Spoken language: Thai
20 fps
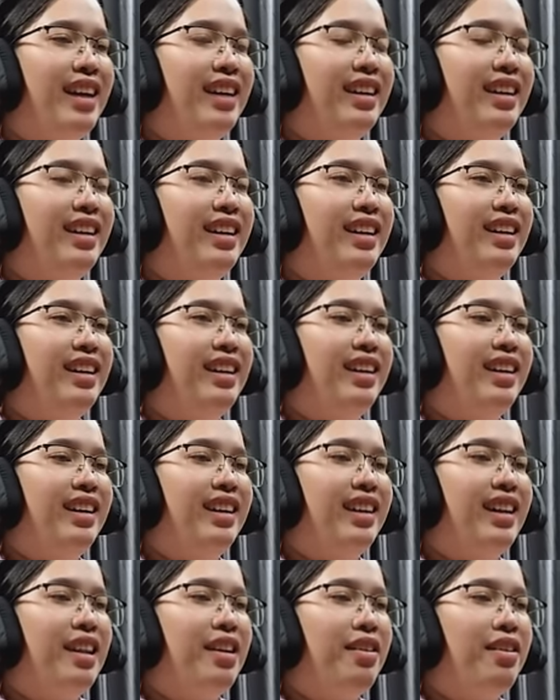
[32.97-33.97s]
ค่ะ
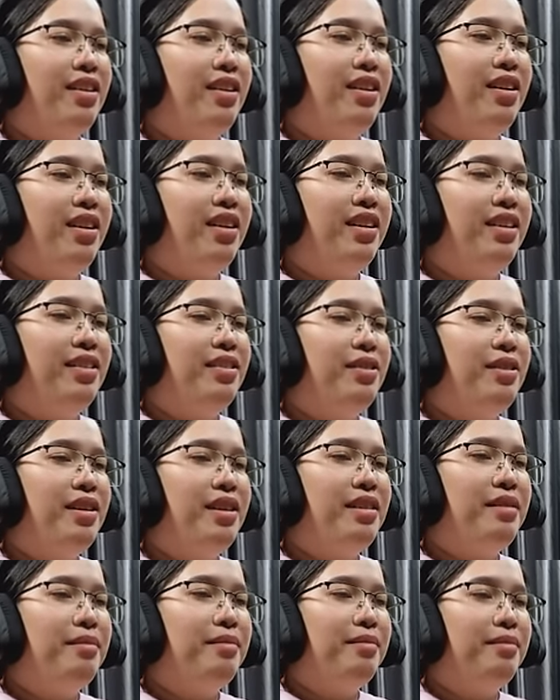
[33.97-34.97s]
แล้วก็
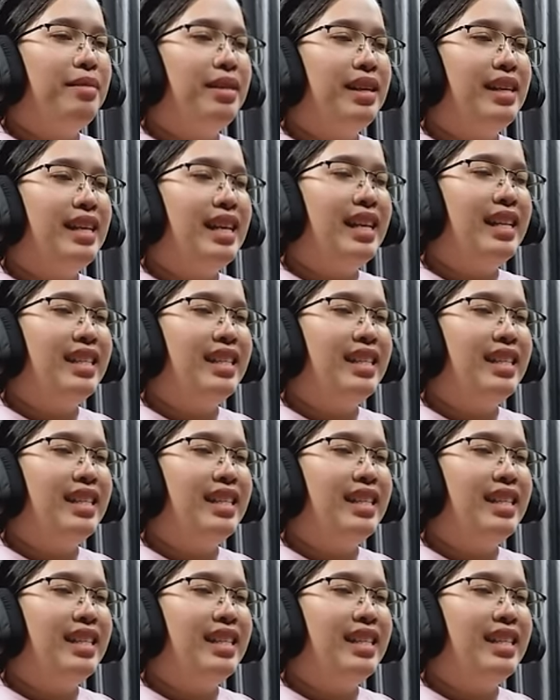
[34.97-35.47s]
โอ้ยมือ